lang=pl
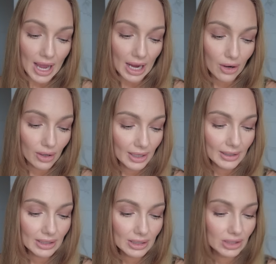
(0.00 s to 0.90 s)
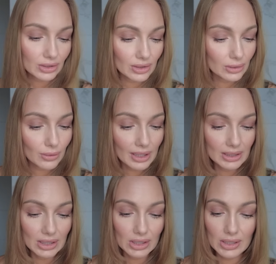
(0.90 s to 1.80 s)
A kolejna rzecz to jest,
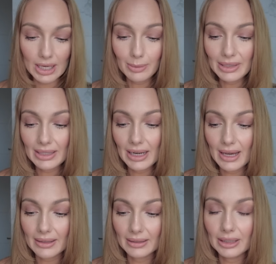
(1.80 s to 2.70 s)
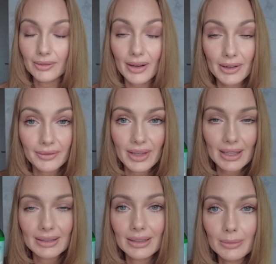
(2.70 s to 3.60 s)
słuchajcie, żel micelarny, dwa w
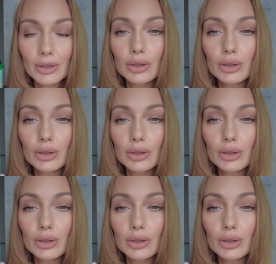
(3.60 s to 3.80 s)
jednym,